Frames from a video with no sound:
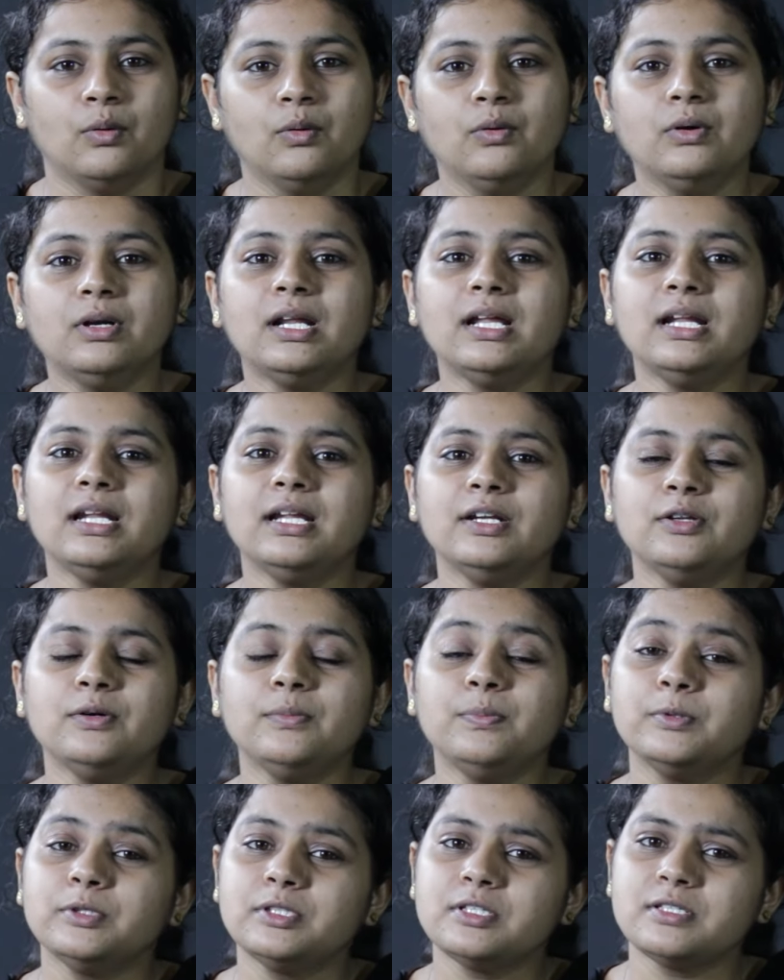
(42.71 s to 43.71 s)
ஊழல்
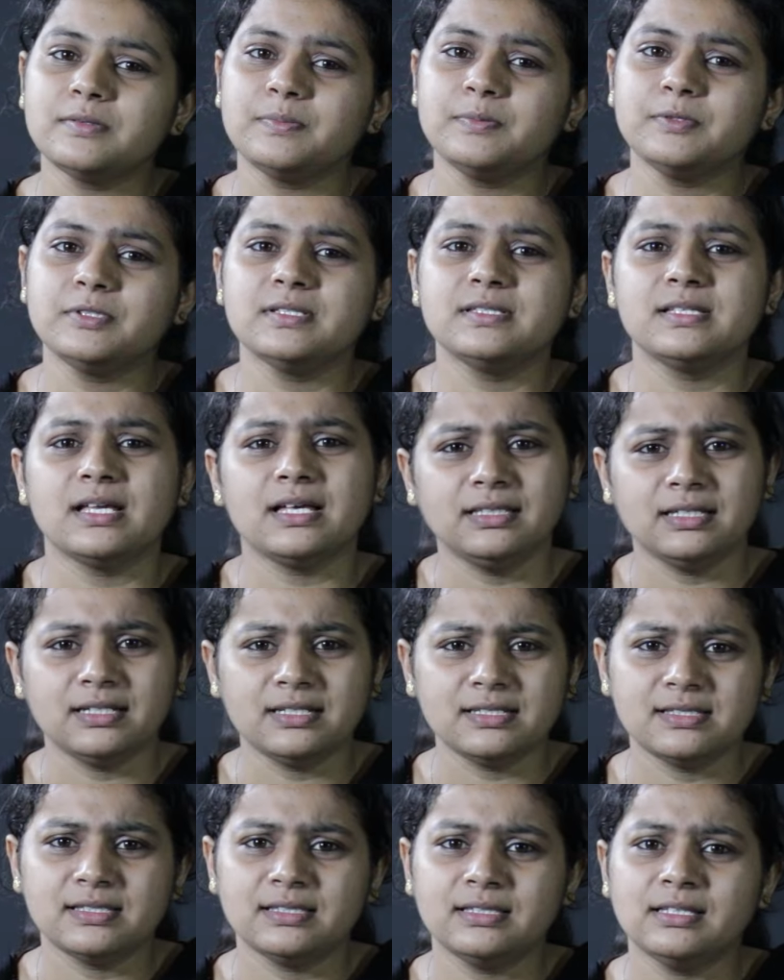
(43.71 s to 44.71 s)
இன்னும் புதுசு புதுசாக
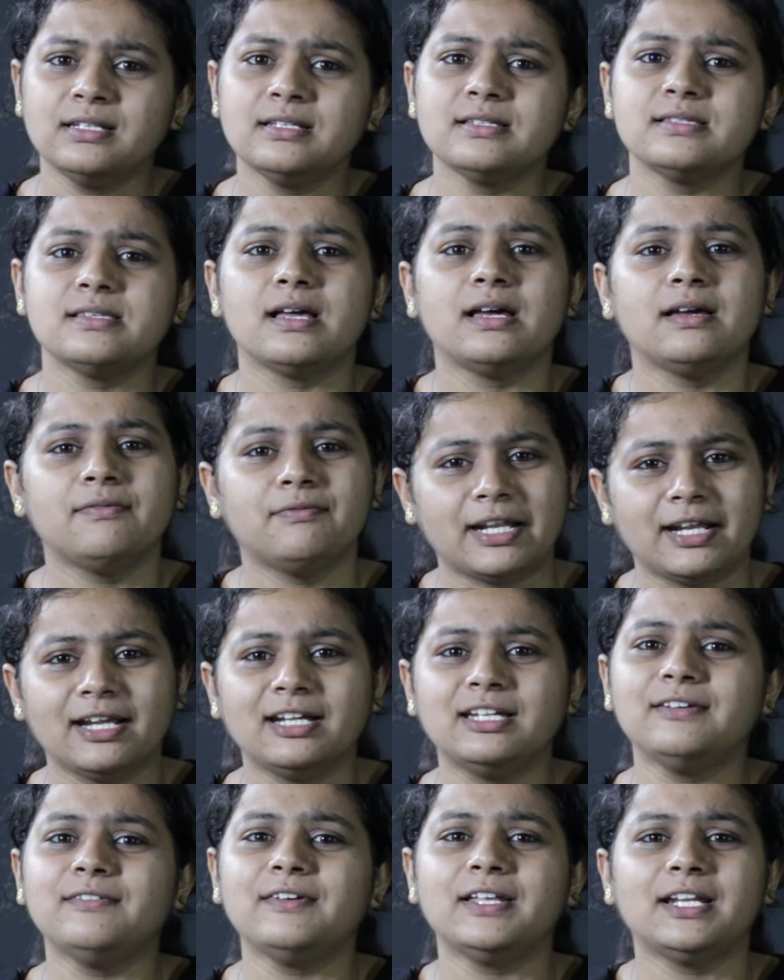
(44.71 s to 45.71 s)
தினசு தினசாக
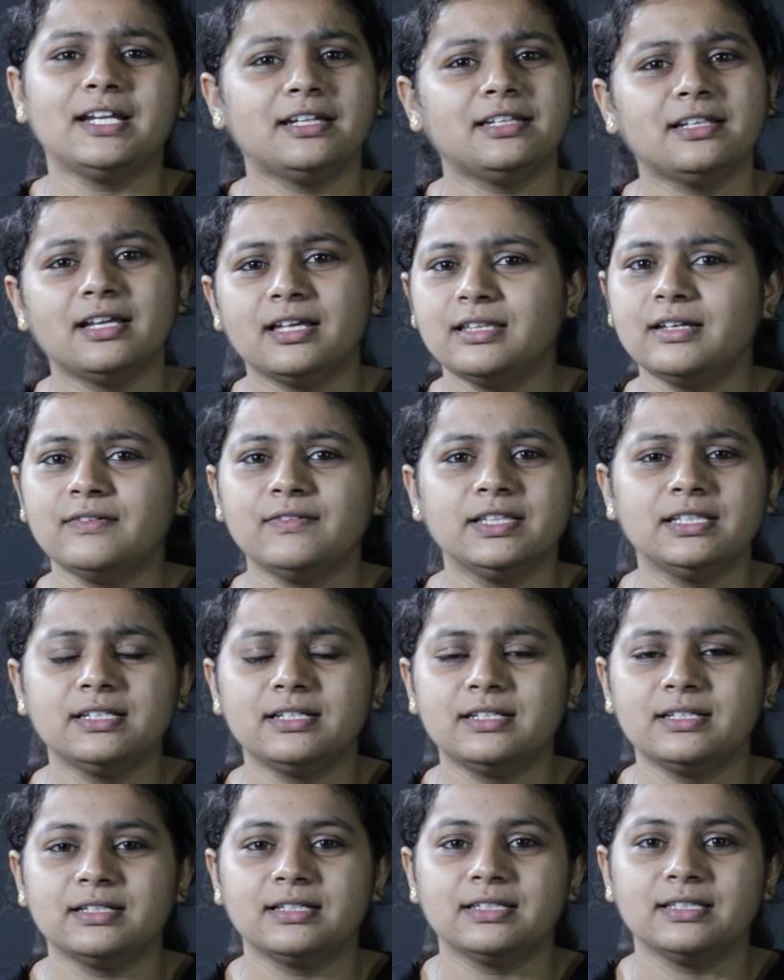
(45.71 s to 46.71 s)
வெரைட்டி வெரைட்டியாக தான்
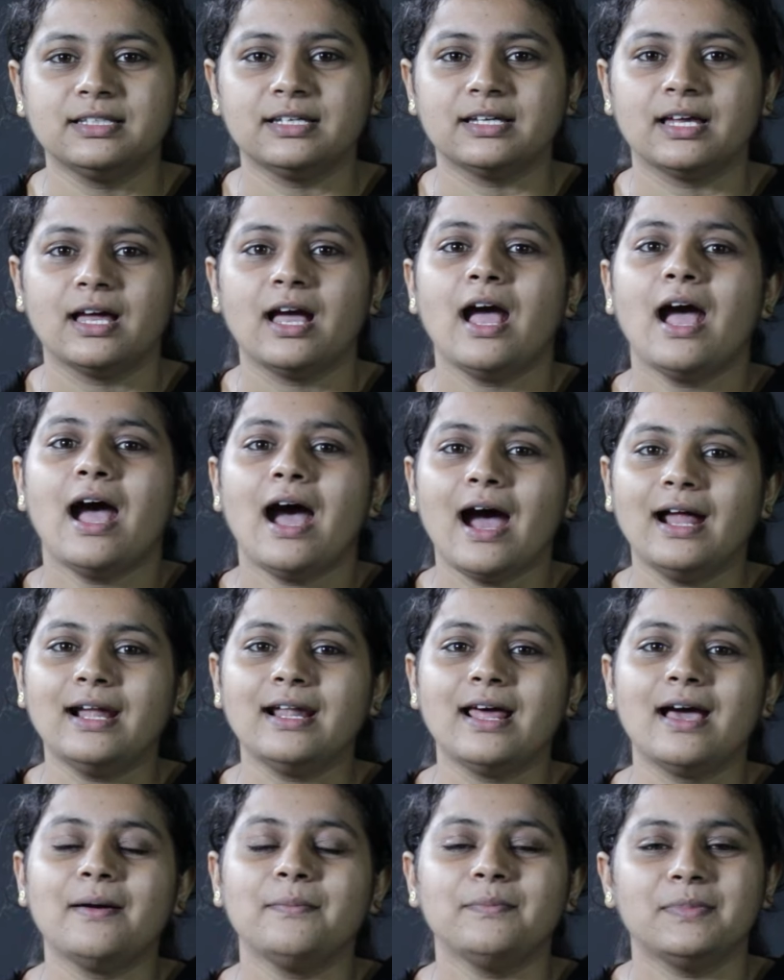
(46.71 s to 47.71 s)
வந்துட்டுருக்குது
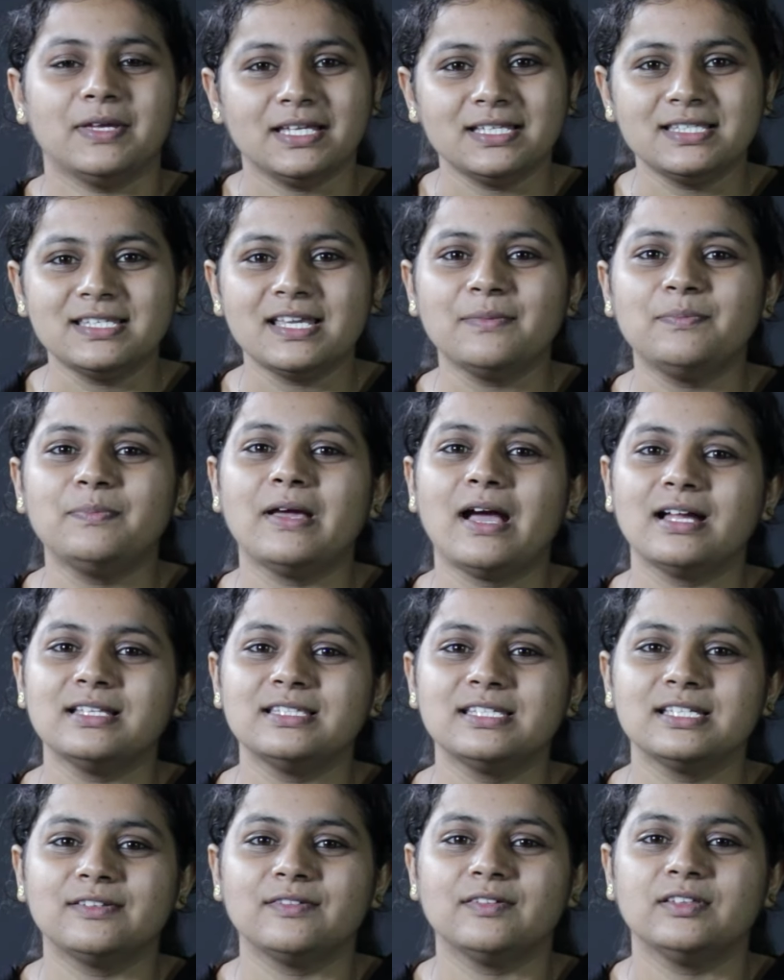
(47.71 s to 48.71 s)
ஆனால் பிஜேபி
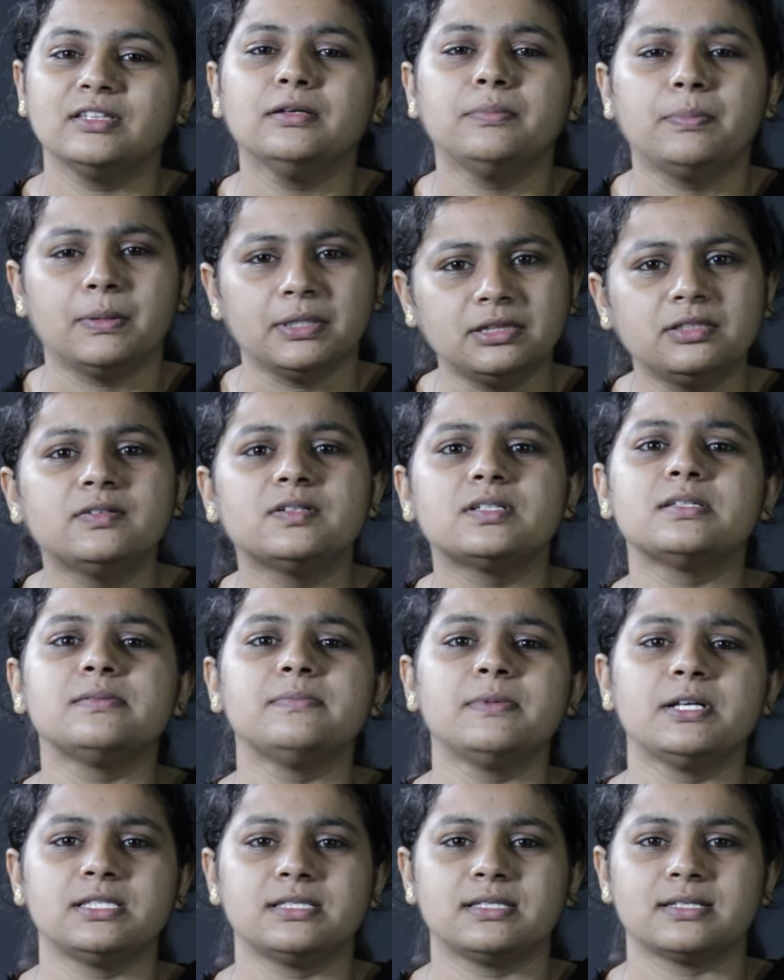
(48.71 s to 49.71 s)
ஆட்சிக்கு வந்து பத்து
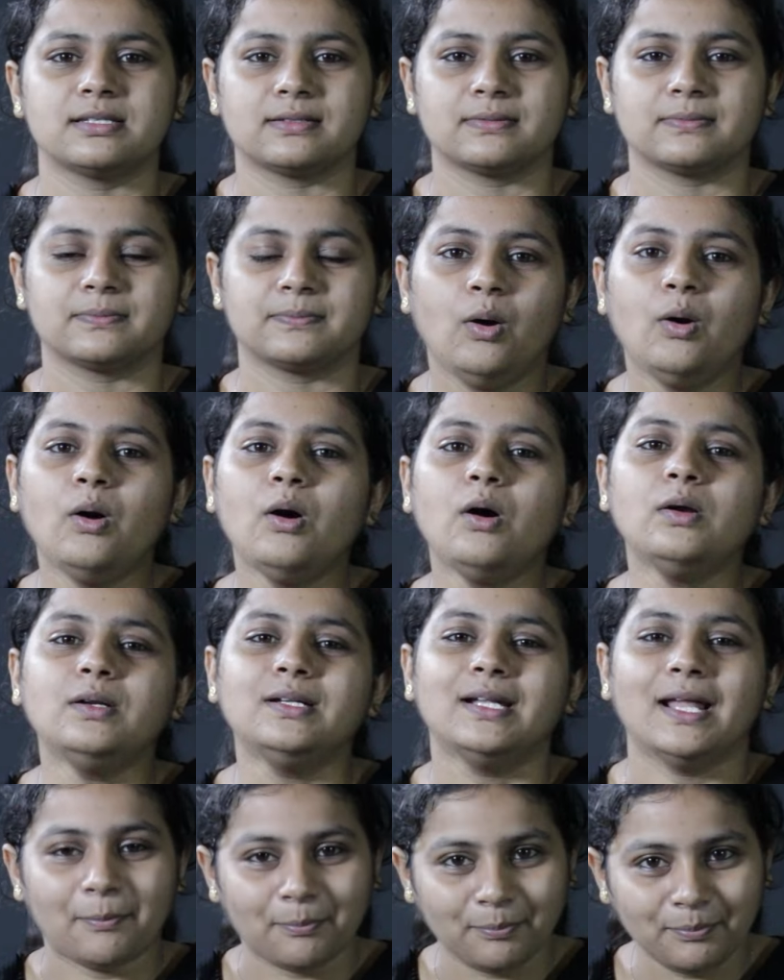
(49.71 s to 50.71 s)
வருஷமாச்சு ஓ
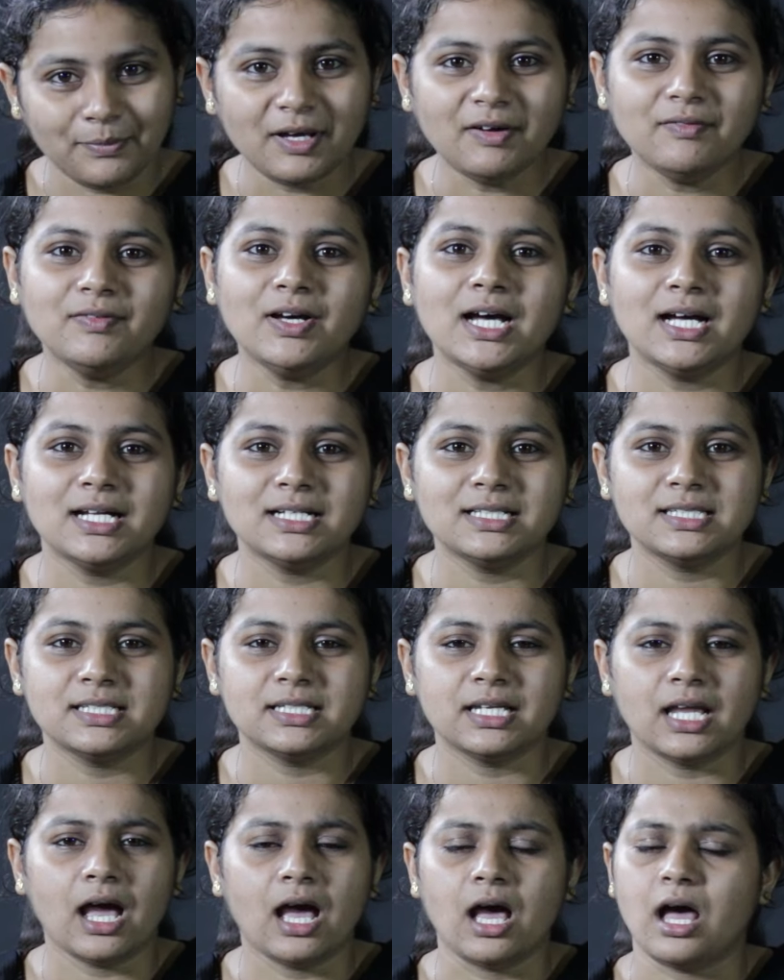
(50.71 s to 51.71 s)
நம்மவா
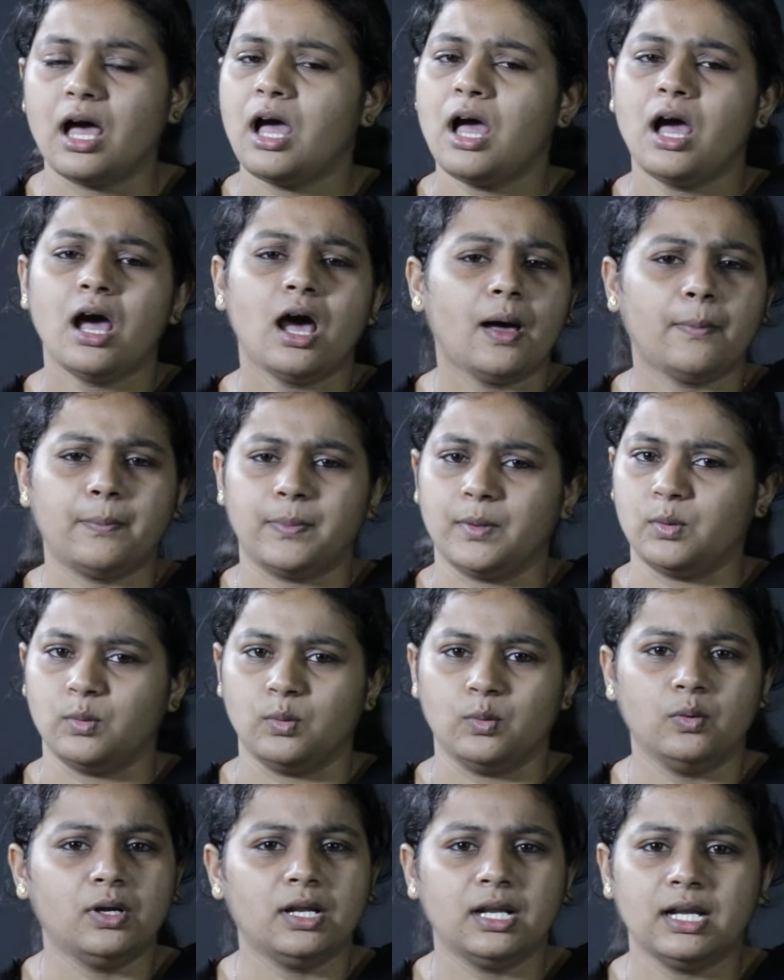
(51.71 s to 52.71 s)
ஆட்சியா அப்போ
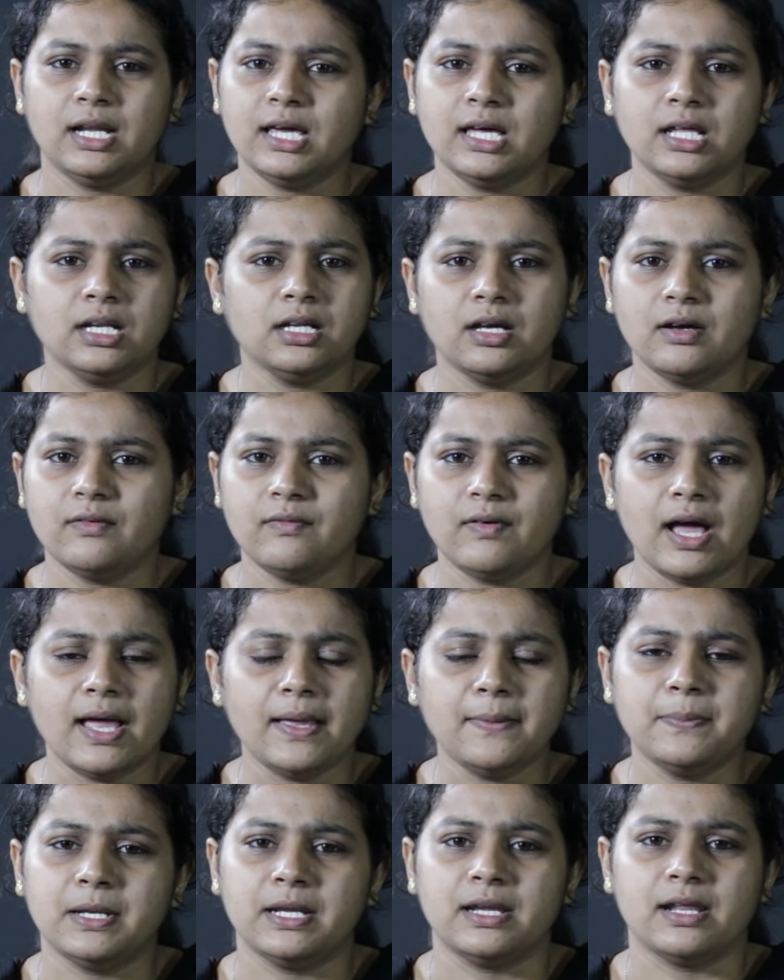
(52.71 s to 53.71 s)
ஊழலே இருக்க
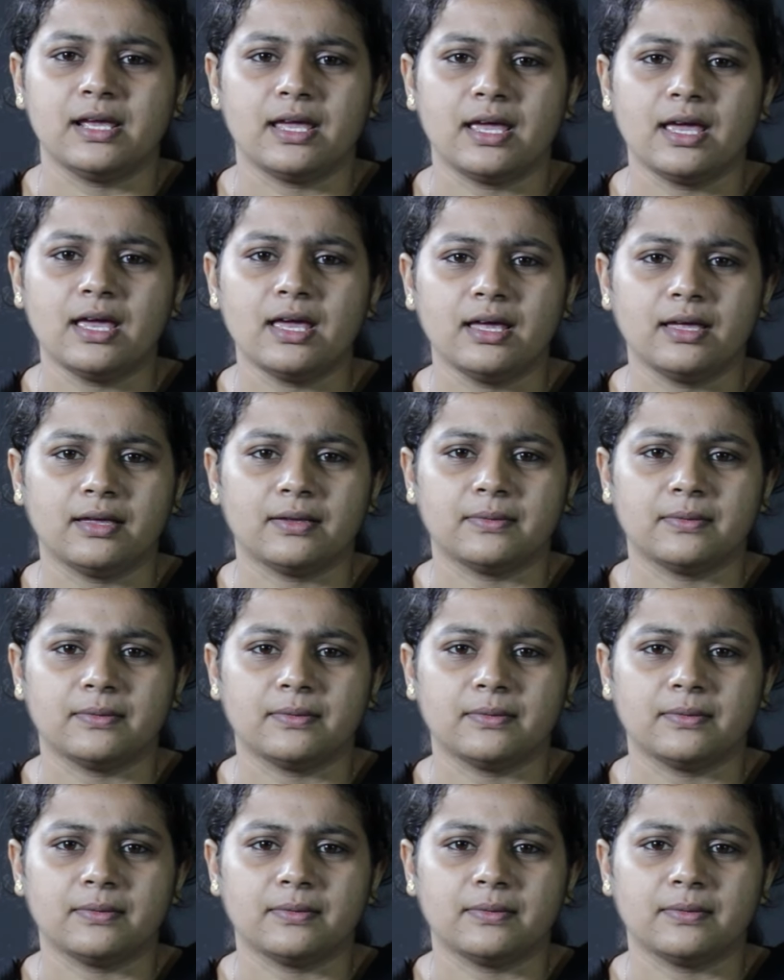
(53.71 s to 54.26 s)
வாய்ப்பு இல்லையே